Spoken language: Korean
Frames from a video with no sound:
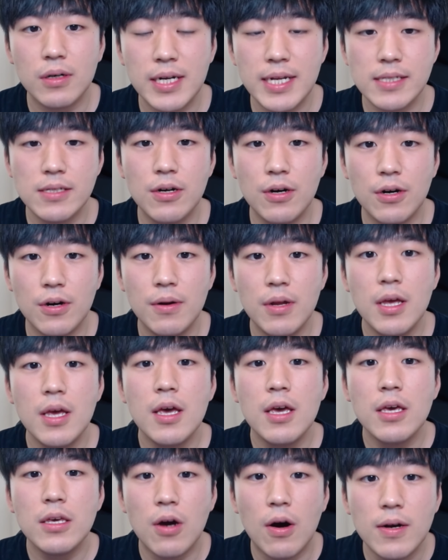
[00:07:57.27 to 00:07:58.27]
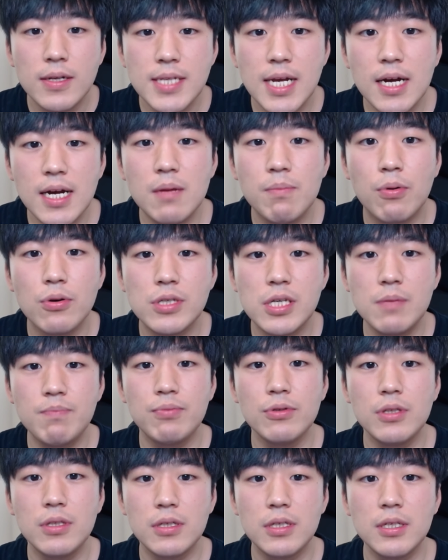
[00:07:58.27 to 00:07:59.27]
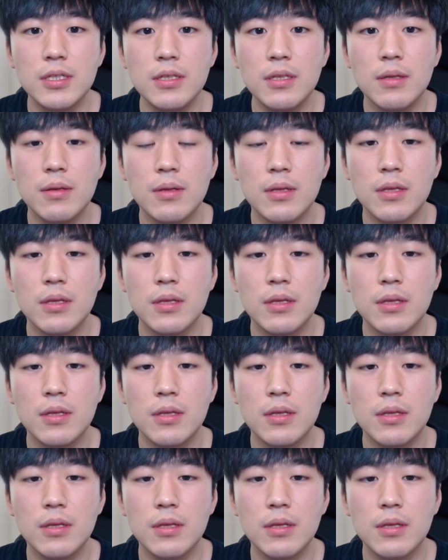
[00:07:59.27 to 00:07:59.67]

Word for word: 그래서 영상을 보실 분들은